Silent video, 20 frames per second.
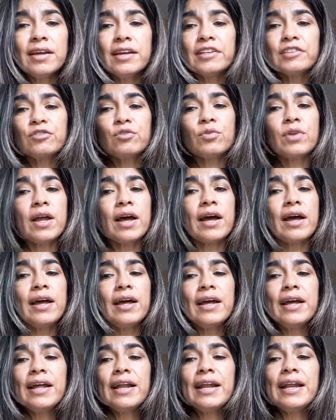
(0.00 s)
Es una
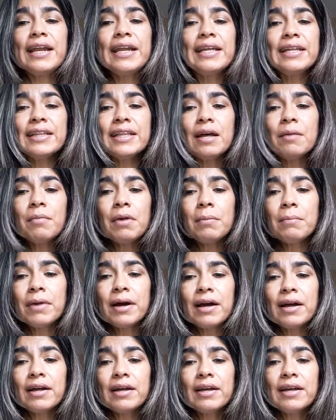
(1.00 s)
linda
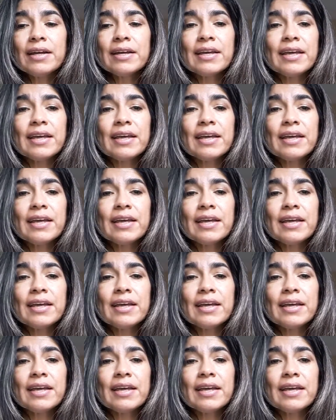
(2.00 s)
mamá